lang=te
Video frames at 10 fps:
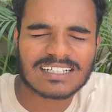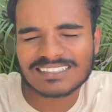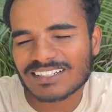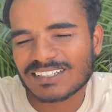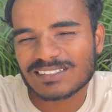
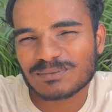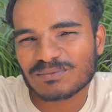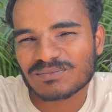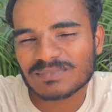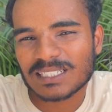సారీ
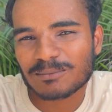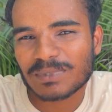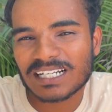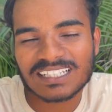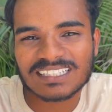
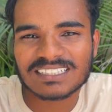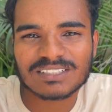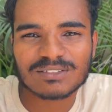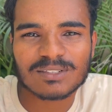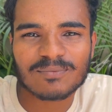బండి
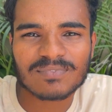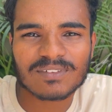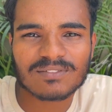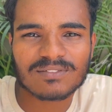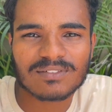తీసేసుకున్నాం
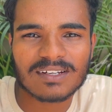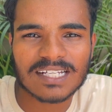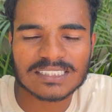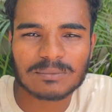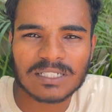ఫుల్
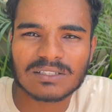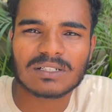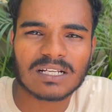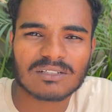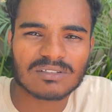ఎగ్జైట్మెంట్ తోట
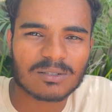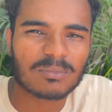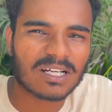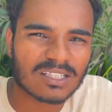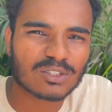అయితే ఉన్నాం
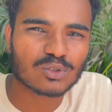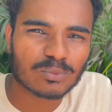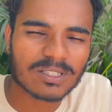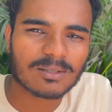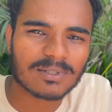మీకైతే
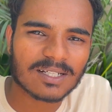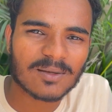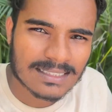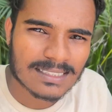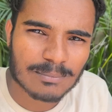చూపిద్దామని
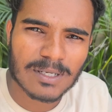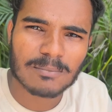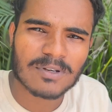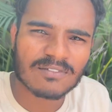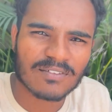
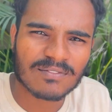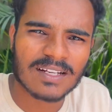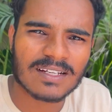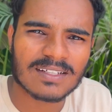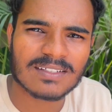సెప్టెంబర్
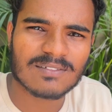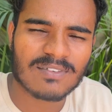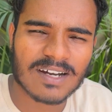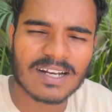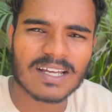ఫిఫ్టీన్
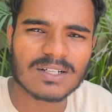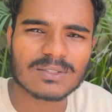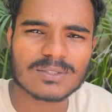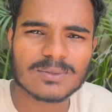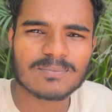ఫ్రైడే
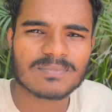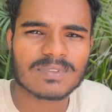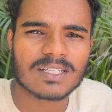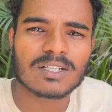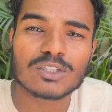ఈరోజు
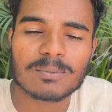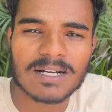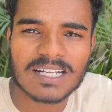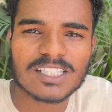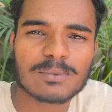ఈరోజు
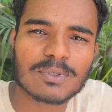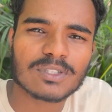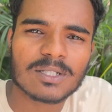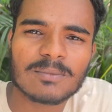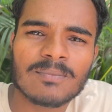బండి
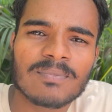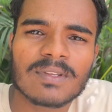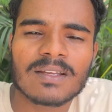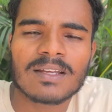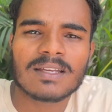ఇచ్చిపోతున్నాం
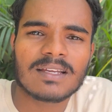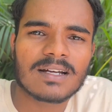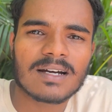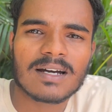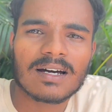
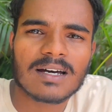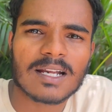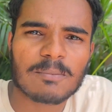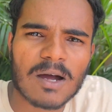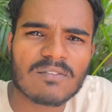ఇంకా
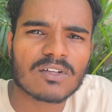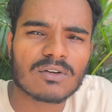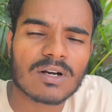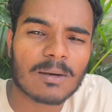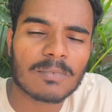రేపు
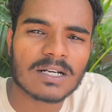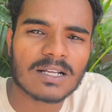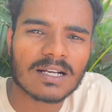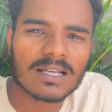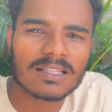ఆఫ్టర్నూన్ రమ్మన్నాడు
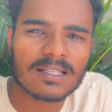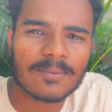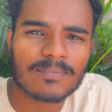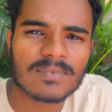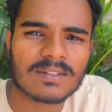అన్న అయితే
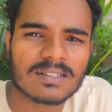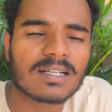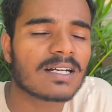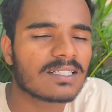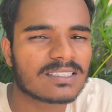
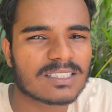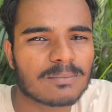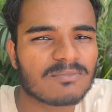ఇక్కడ ఇచ్చినాం